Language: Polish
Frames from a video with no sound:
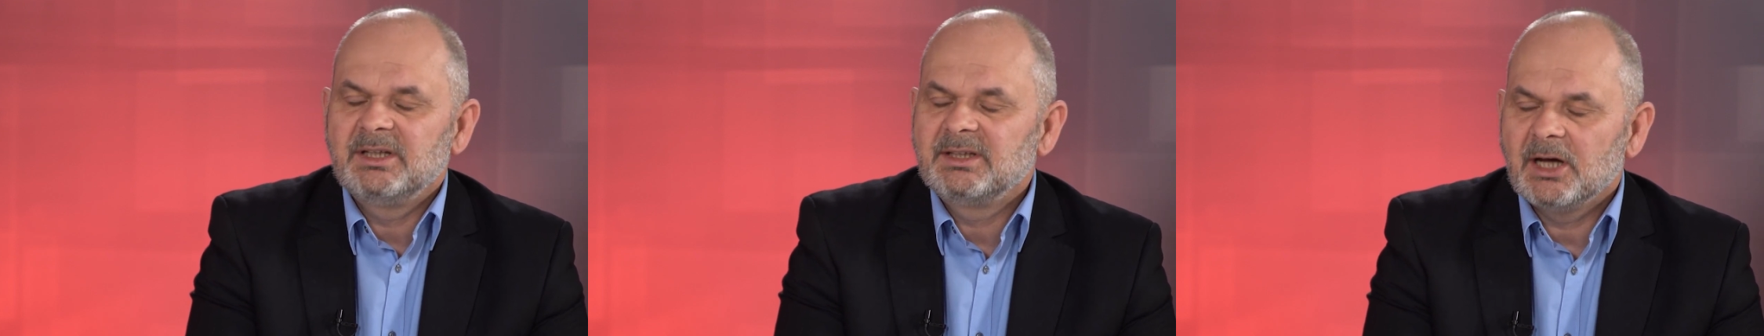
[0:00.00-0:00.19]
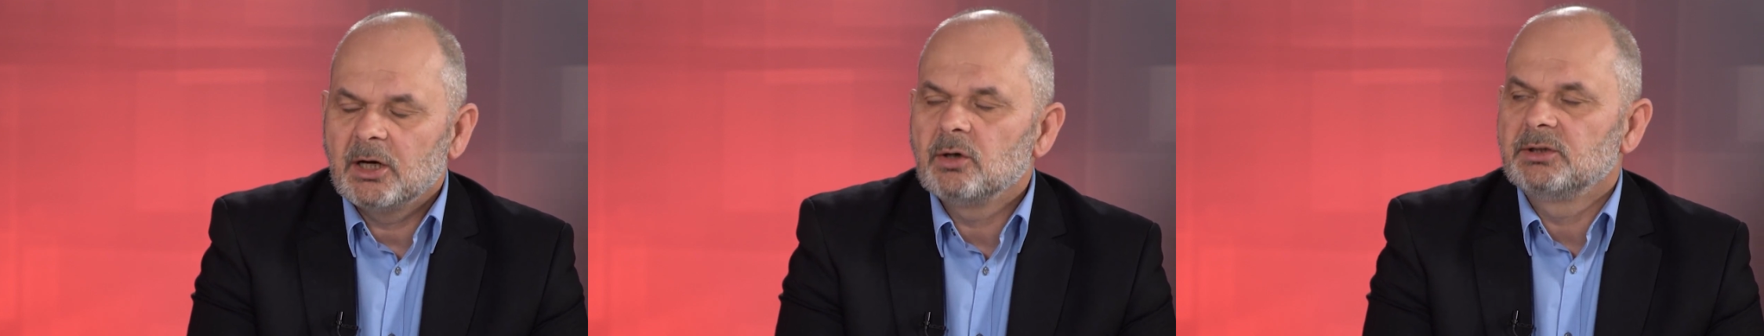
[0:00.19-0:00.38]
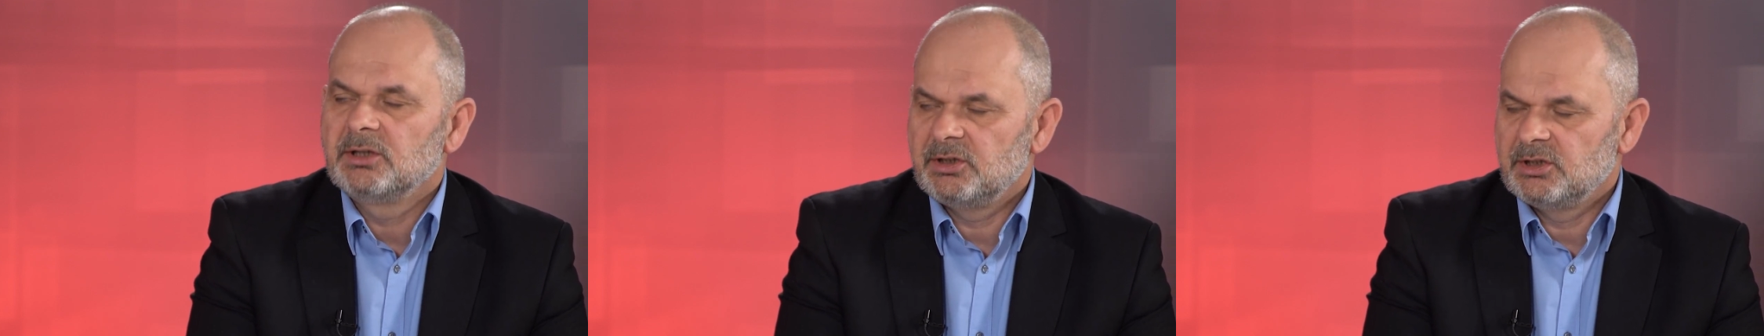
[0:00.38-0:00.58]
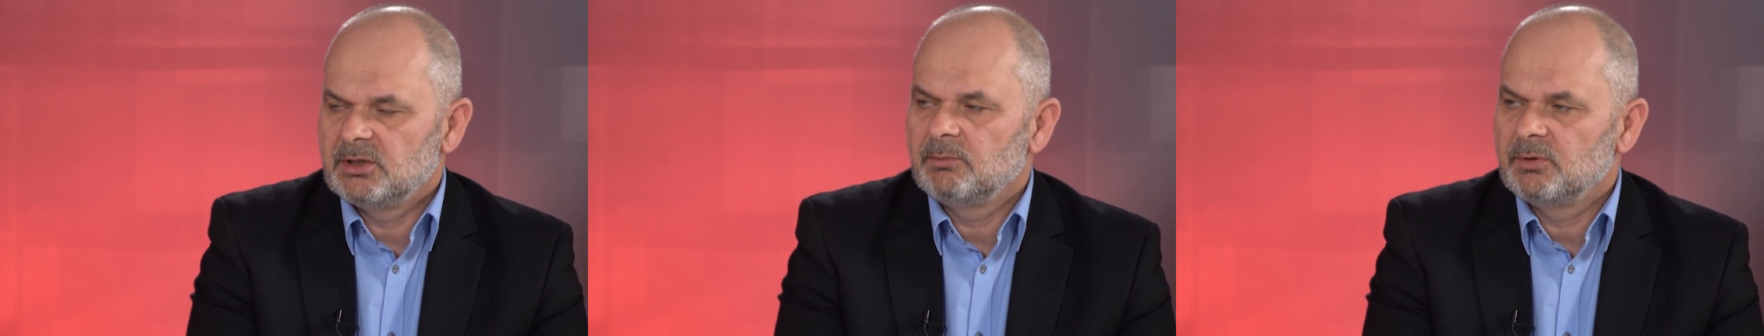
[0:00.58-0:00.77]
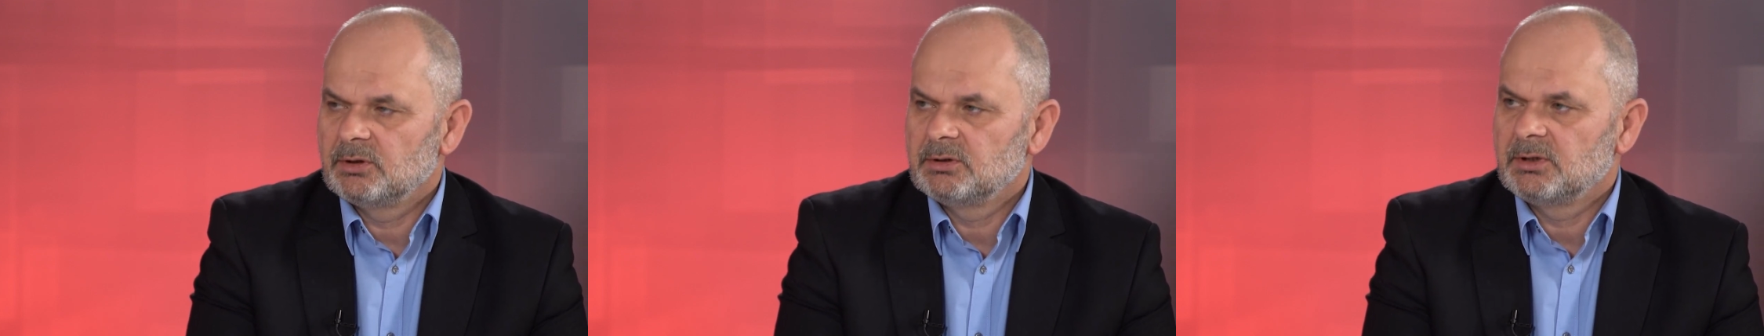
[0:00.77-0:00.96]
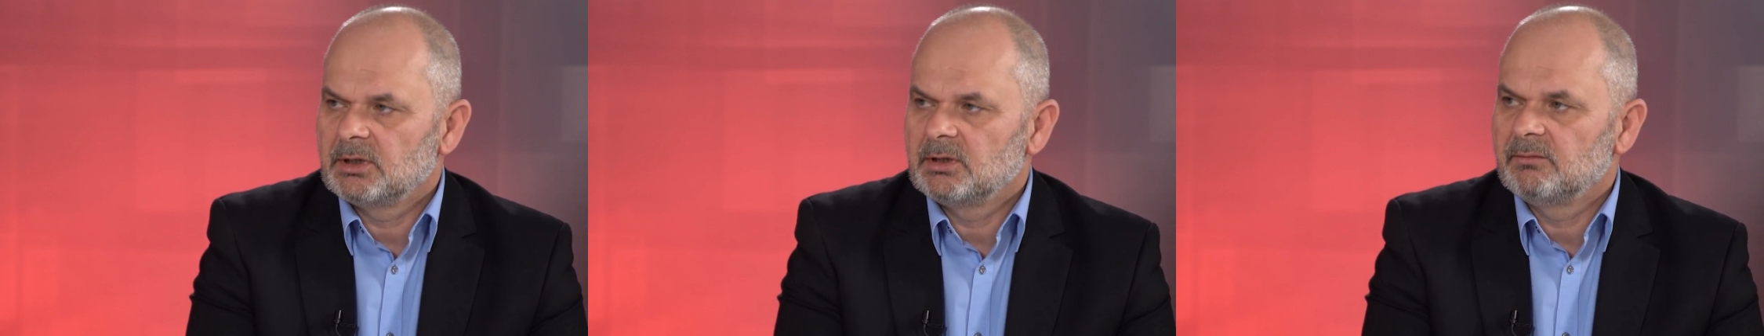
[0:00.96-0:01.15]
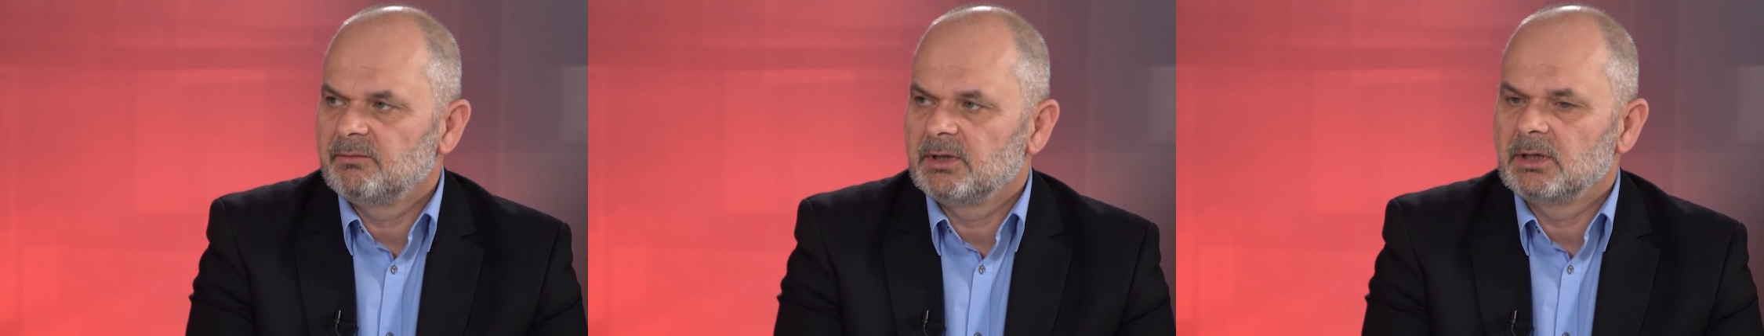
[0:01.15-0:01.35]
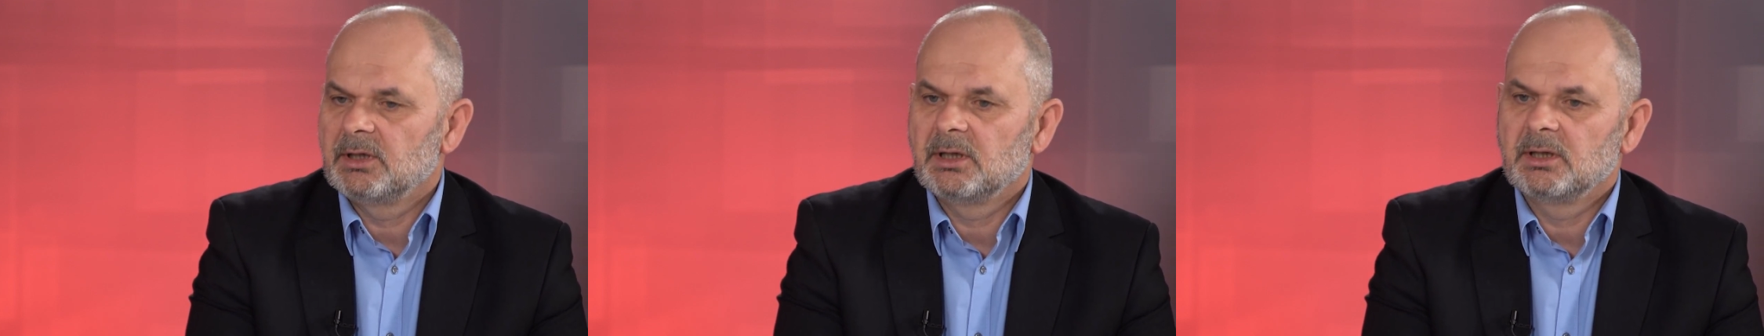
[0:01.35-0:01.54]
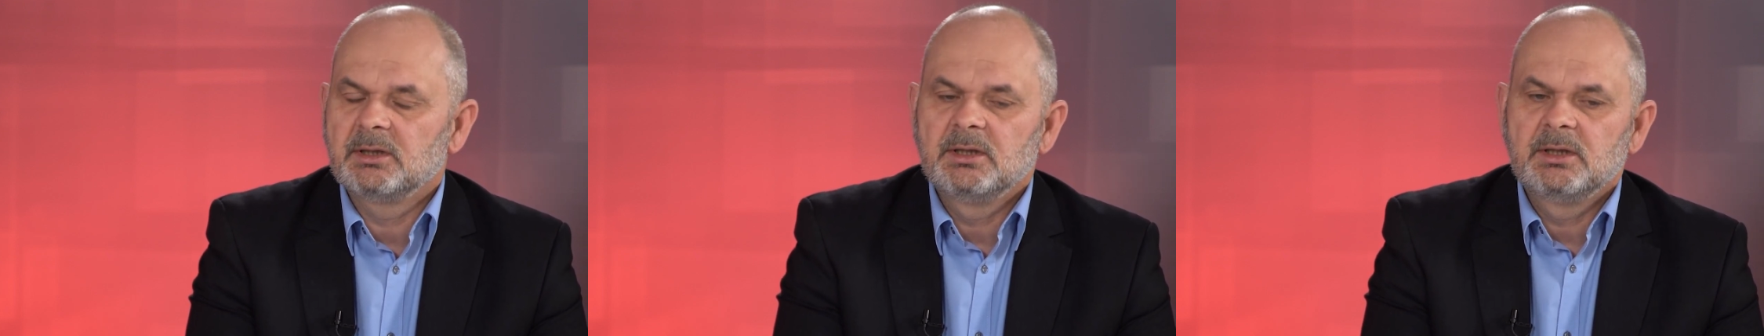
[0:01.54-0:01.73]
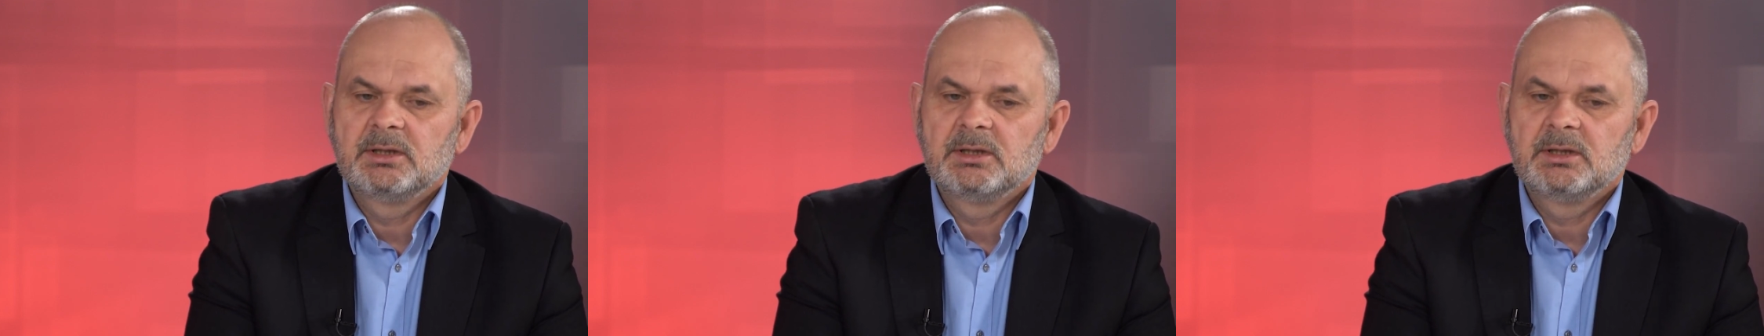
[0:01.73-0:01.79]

i tak odejdziemy od tego węgla